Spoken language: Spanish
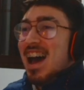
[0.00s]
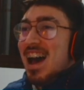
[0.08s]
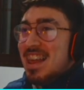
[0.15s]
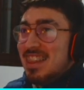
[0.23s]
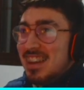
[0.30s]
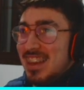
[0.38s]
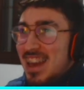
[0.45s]

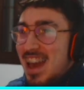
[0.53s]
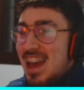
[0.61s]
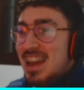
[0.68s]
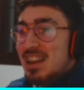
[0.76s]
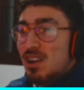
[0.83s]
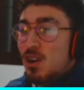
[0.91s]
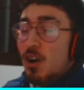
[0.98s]

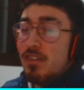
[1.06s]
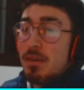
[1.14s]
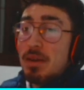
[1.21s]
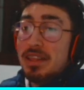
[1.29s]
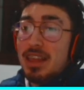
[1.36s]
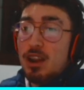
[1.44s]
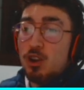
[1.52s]
Adrián,
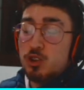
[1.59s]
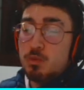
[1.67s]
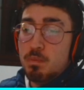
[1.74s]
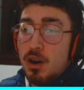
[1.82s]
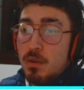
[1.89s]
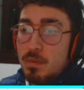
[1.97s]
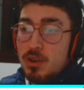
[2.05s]
obviamente los
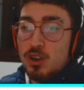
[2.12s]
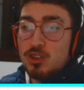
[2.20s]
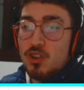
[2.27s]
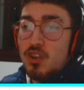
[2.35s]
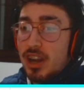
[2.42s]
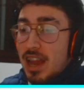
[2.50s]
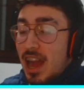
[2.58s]
pop no
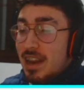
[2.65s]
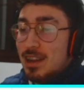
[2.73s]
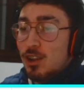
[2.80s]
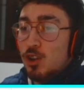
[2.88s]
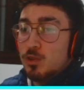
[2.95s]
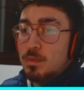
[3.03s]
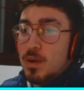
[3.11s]
son reales,
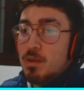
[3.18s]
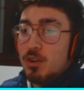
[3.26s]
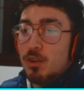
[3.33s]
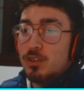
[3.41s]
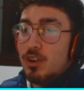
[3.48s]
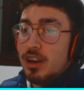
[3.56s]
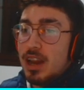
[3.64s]
los pop
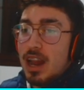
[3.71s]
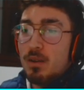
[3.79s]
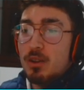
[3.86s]
no son reales.